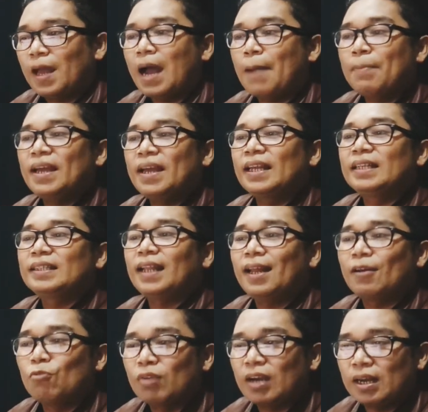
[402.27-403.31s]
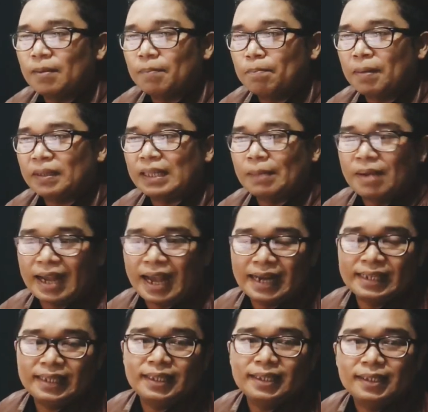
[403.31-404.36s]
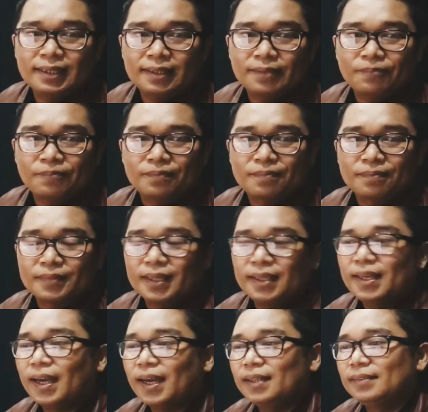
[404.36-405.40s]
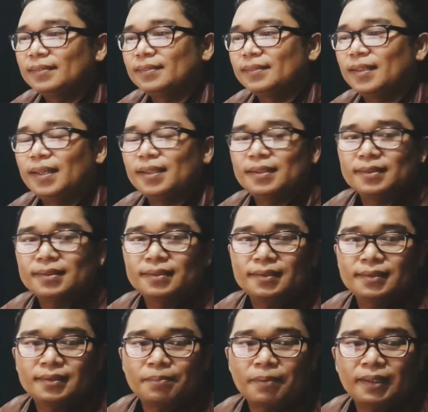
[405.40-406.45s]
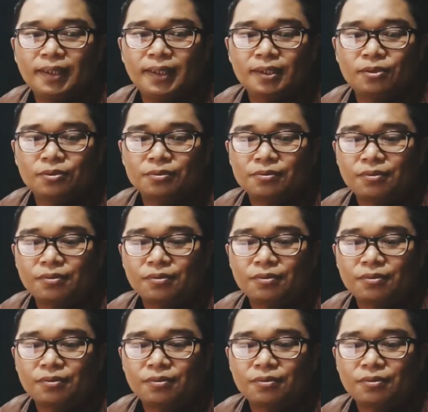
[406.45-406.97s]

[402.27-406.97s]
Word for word: apa yang kita lakukan pertama kali. Iya kan? Seperti itu